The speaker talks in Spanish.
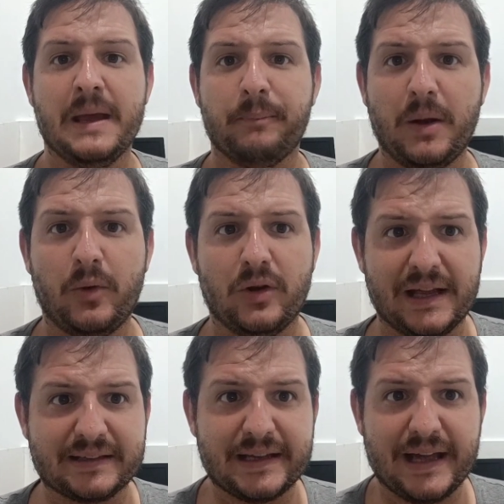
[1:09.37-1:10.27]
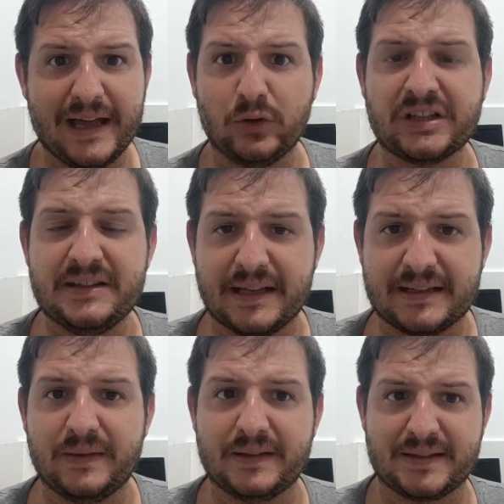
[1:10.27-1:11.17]
Pero bueno, la verdad es que hay cosas
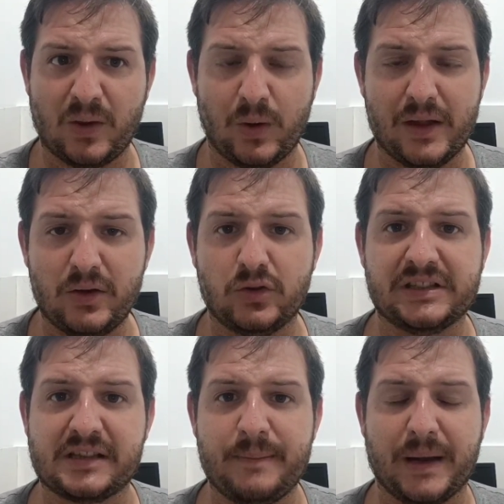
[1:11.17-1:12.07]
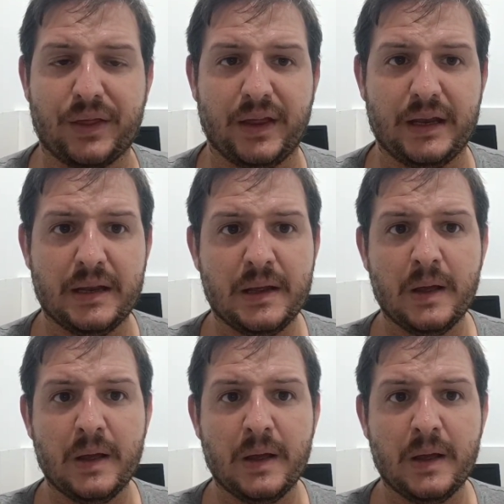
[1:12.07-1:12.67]
interesantes de este jugador, cosas que me parecen